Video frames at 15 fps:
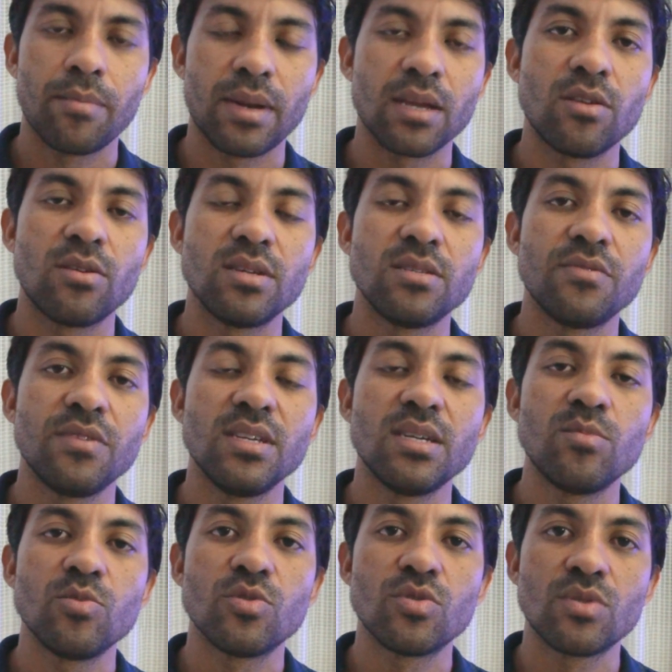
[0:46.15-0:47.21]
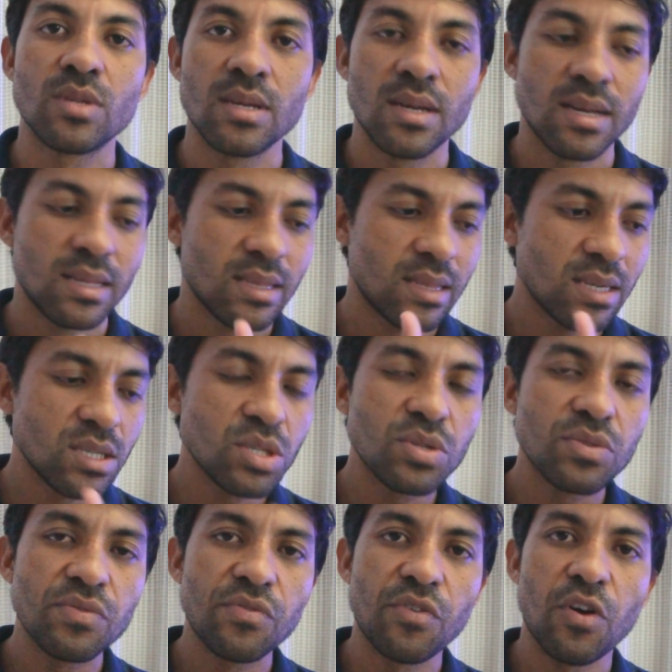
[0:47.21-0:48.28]
para que nós venhamos
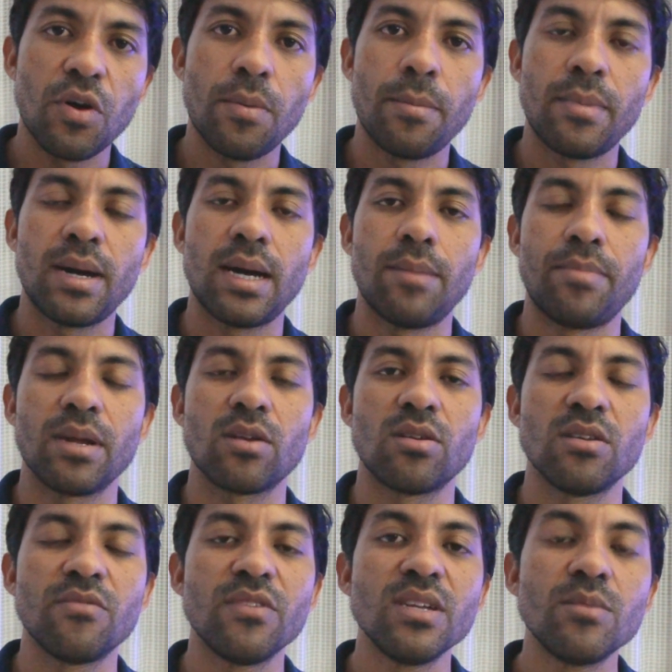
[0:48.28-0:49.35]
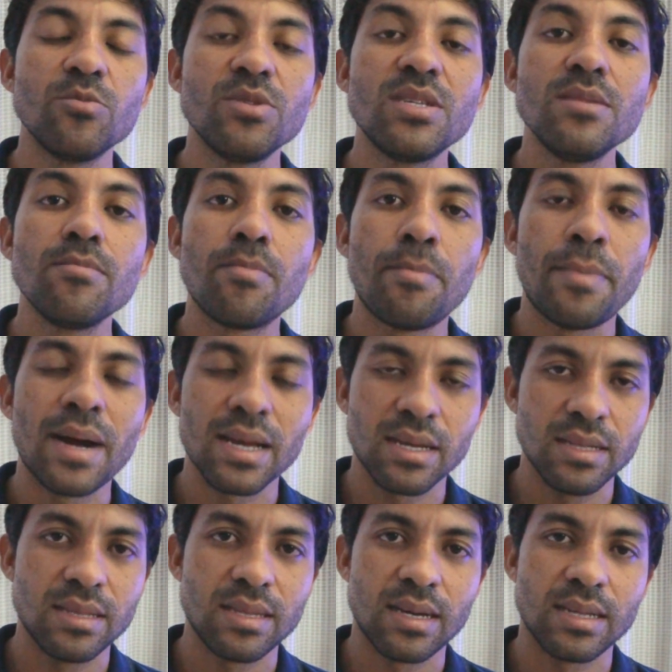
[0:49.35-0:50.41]
transformar, para que nós venhamos
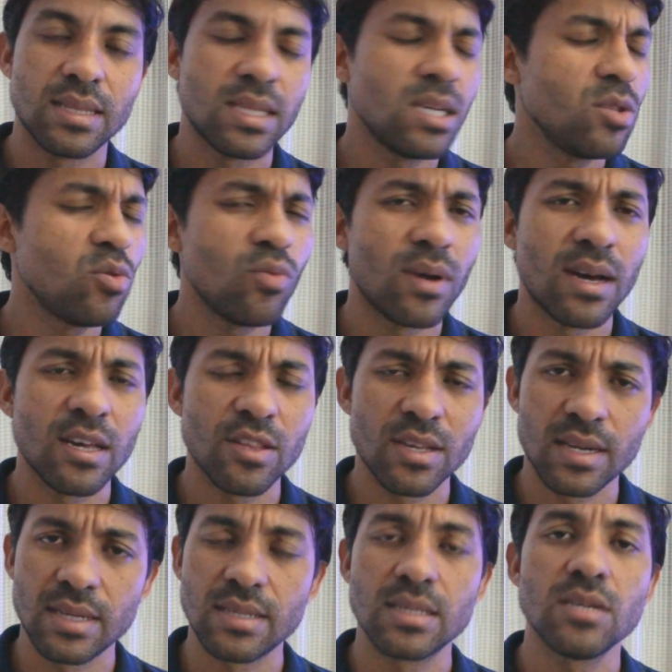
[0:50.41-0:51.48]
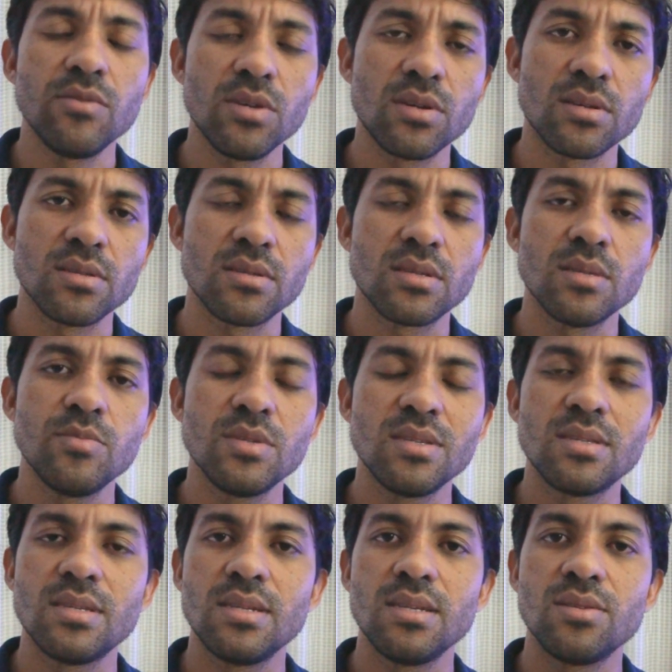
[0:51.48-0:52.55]
impactar tanto a geração em que nós estamos
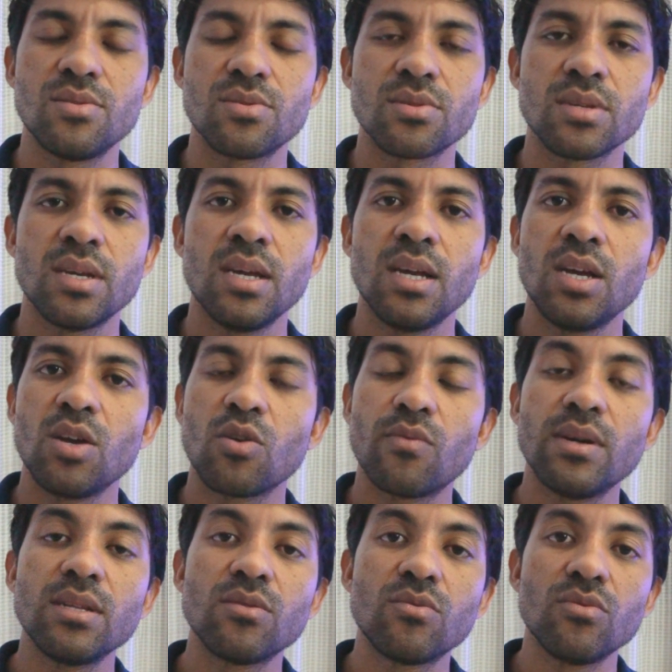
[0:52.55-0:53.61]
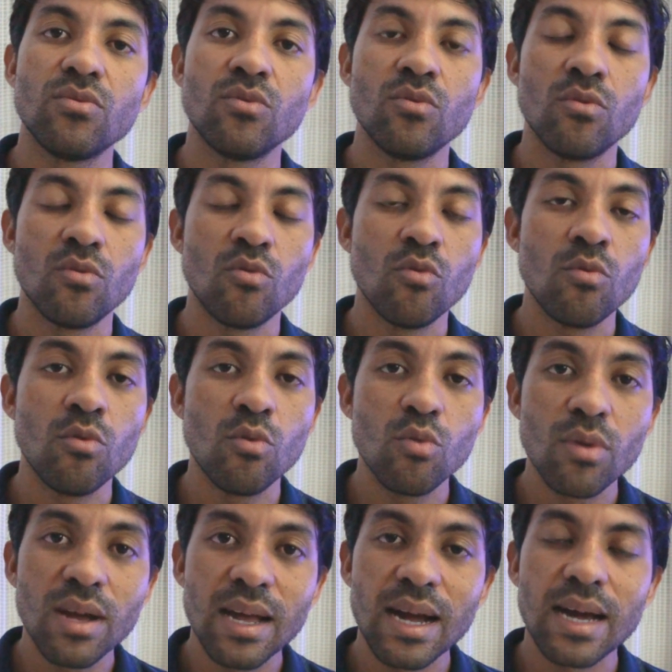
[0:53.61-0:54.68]
inseridos, quanto o
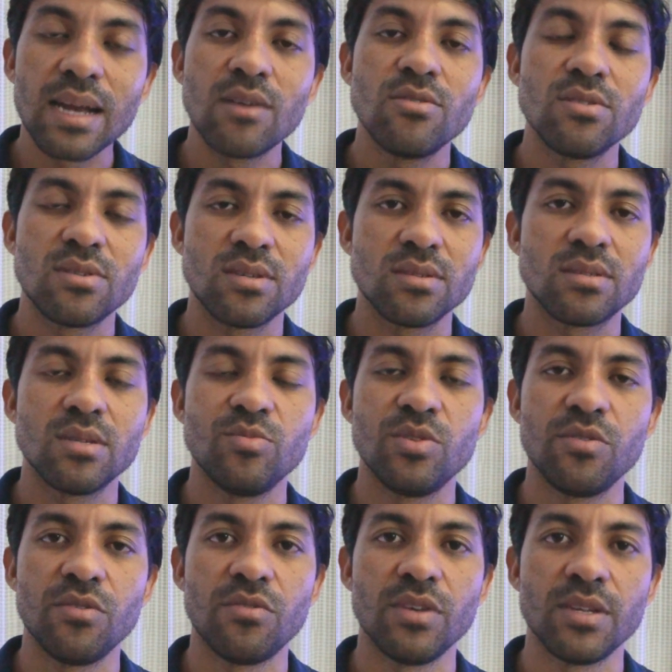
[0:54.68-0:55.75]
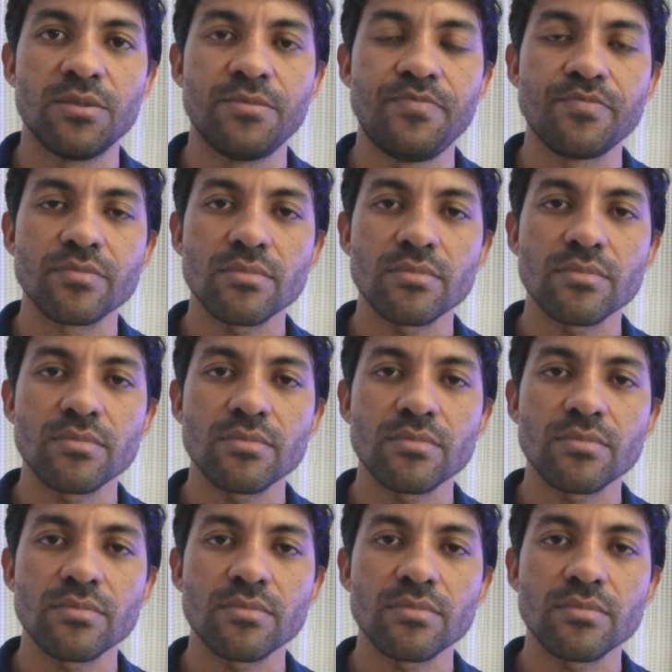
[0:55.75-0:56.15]
lugar onde nós estamos vivendo.